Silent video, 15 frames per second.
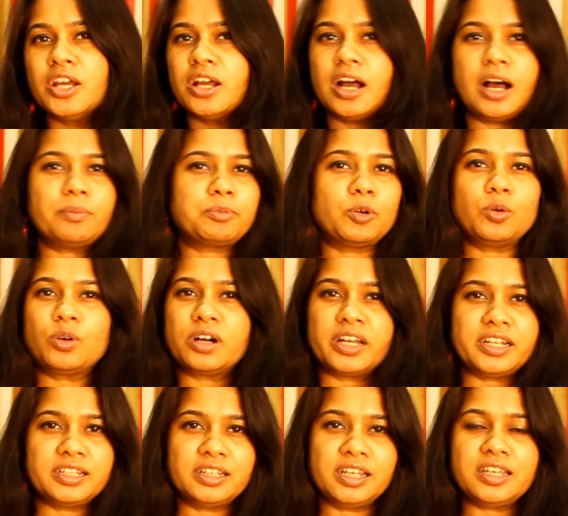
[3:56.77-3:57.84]
आपको
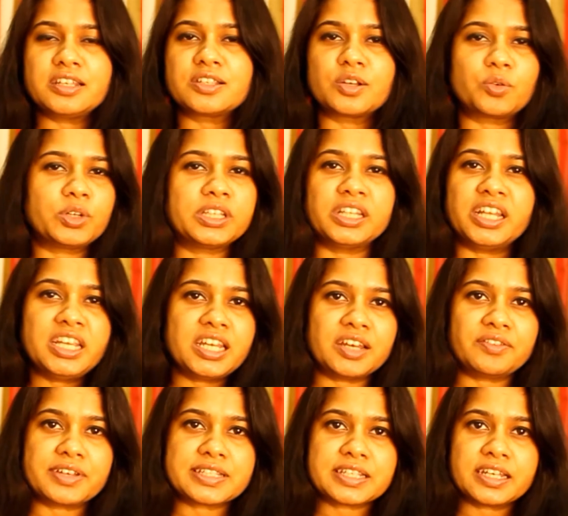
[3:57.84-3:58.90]
ख़रीदने की ज़रूरत नहीं है
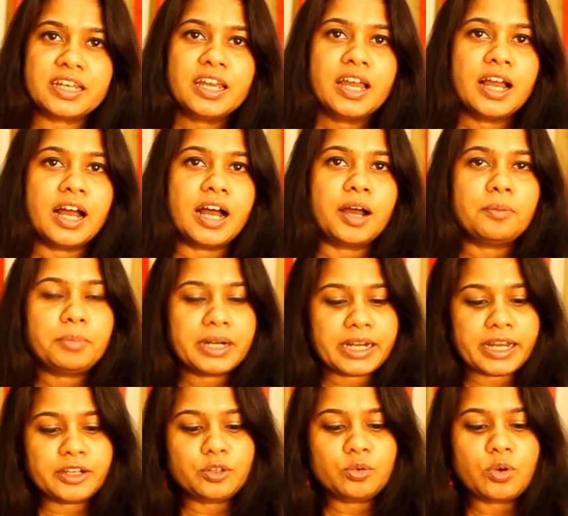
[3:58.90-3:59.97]
वैसे बट
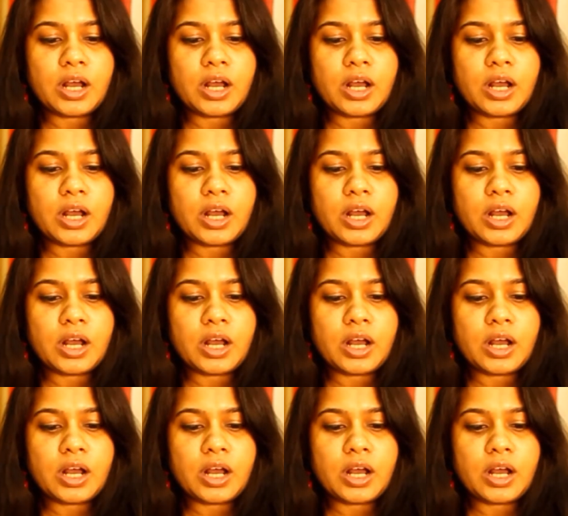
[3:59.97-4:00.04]
आई डू